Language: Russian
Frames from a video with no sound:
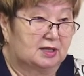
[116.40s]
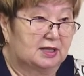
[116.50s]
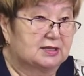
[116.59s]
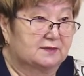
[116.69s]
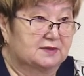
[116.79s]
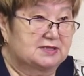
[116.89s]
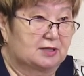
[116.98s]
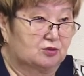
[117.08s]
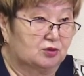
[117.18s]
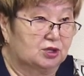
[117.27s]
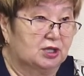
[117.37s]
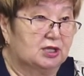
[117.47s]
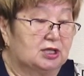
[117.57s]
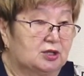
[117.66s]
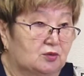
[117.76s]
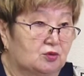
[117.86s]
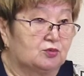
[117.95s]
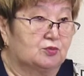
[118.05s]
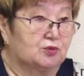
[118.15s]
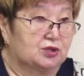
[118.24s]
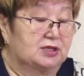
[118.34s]
этого закона, и
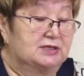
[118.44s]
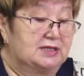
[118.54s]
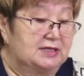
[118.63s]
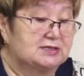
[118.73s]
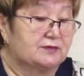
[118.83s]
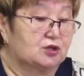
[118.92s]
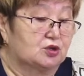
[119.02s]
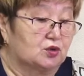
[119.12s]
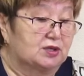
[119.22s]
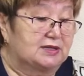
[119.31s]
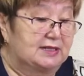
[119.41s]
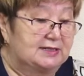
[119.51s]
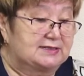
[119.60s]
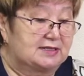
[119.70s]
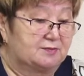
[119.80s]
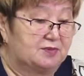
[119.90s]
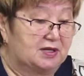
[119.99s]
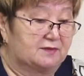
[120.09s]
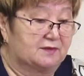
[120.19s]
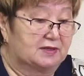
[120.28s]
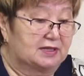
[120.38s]
он будет действовать до
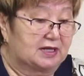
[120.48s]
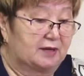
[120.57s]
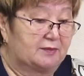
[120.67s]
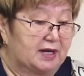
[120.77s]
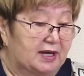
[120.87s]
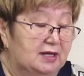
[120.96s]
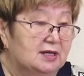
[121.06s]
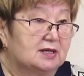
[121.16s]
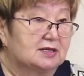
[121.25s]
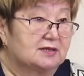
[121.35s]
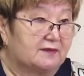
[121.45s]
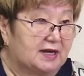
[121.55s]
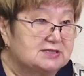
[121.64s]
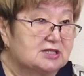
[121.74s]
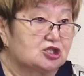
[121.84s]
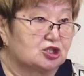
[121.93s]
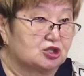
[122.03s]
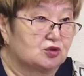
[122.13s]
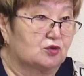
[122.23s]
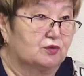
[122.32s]
31 декабря 2026